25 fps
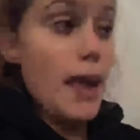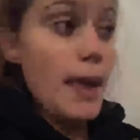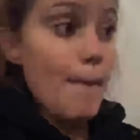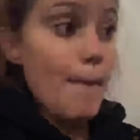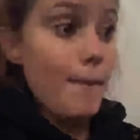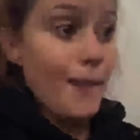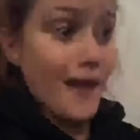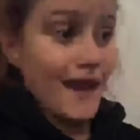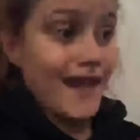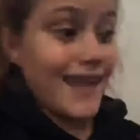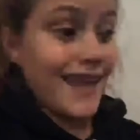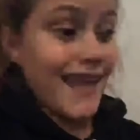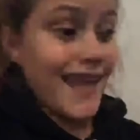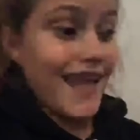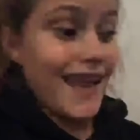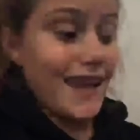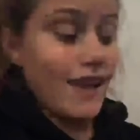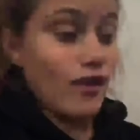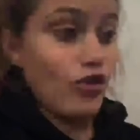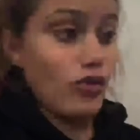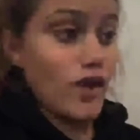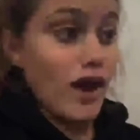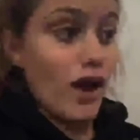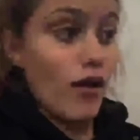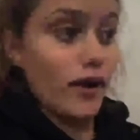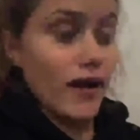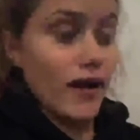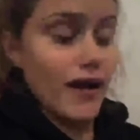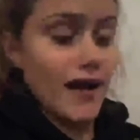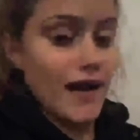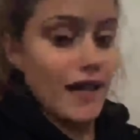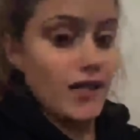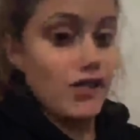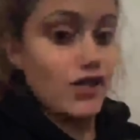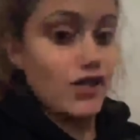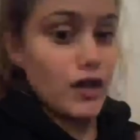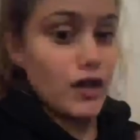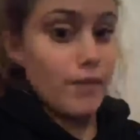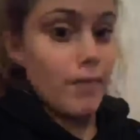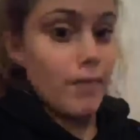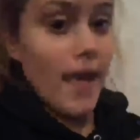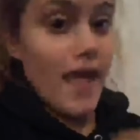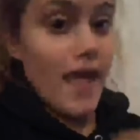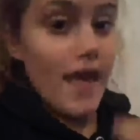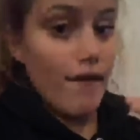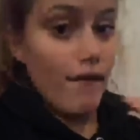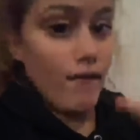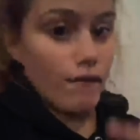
perché non è una relazione me,